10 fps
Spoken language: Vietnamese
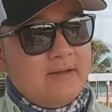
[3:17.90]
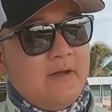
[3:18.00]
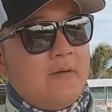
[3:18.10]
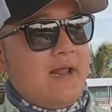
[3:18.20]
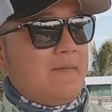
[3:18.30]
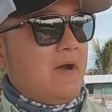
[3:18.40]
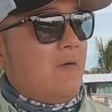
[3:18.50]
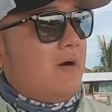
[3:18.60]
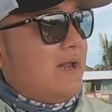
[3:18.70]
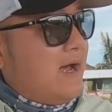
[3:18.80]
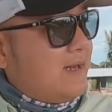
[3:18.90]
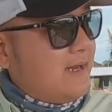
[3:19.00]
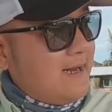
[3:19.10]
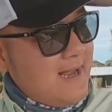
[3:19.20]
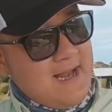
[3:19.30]
ví dụ anh em câu ở địa hình
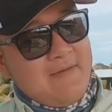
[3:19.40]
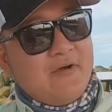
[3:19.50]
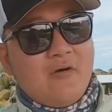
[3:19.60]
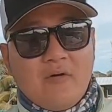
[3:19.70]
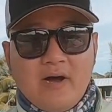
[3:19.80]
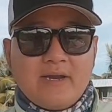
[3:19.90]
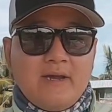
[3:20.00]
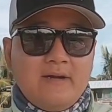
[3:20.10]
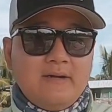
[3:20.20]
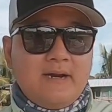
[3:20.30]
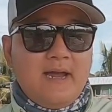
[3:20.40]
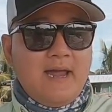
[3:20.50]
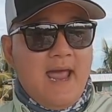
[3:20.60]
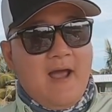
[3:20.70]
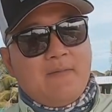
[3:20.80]
như thế này heavy cover như
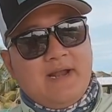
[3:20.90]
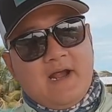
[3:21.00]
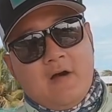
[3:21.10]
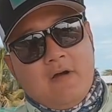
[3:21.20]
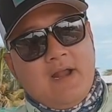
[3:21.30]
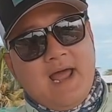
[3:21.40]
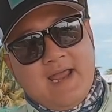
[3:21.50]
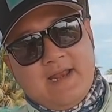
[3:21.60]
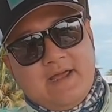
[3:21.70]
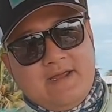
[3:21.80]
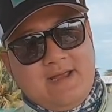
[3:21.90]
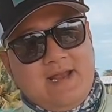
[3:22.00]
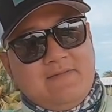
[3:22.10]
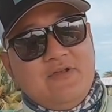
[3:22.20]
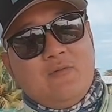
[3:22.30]
cái ao mình đang ngồi ở đây thì
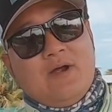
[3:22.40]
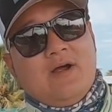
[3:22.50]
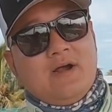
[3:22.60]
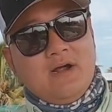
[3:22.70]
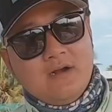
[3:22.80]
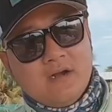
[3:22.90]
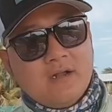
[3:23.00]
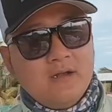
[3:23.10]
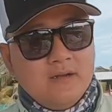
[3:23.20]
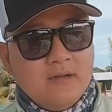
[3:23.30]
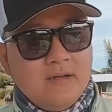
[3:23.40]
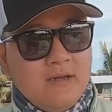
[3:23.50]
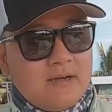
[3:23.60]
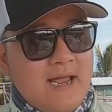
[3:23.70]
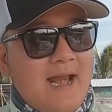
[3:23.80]
anh em phải dùng cần cứng
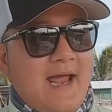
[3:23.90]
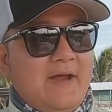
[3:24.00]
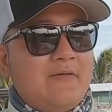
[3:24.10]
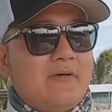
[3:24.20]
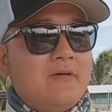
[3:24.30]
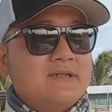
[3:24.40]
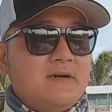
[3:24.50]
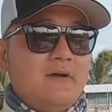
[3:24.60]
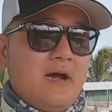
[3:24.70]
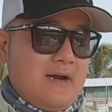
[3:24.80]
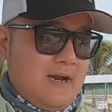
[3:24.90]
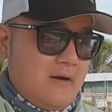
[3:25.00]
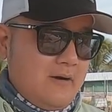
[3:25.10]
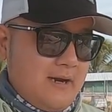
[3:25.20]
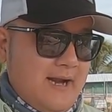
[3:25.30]
để này con có sức có lực cây
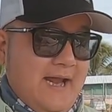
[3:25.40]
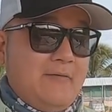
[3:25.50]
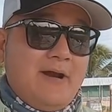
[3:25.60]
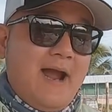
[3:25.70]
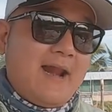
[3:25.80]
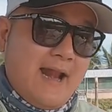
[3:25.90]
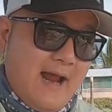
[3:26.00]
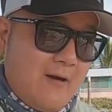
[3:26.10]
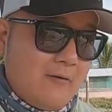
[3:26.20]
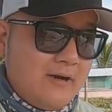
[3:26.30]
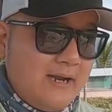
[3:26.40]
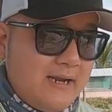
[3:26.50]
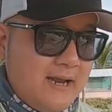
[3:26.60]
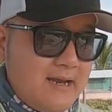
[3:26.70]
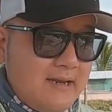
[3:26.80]
cần có lực này con cá ra khỏi
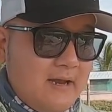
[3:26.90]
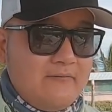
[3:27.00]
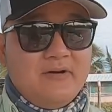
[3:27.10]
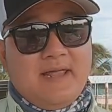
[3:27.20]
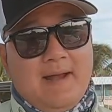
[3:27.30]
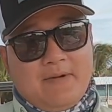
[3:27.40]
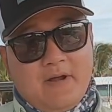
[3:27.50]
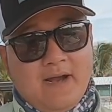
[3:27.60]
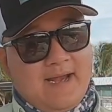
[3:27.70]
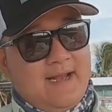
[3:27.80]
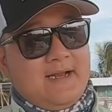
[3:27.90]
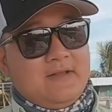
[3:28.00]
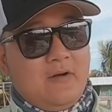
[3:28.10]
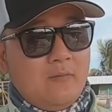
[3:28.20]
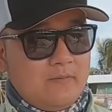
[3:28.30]
cái cái cái địa hình phức tạp đó càng nhanh càng
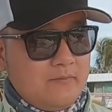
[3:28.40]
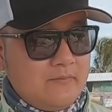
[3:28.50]
tốt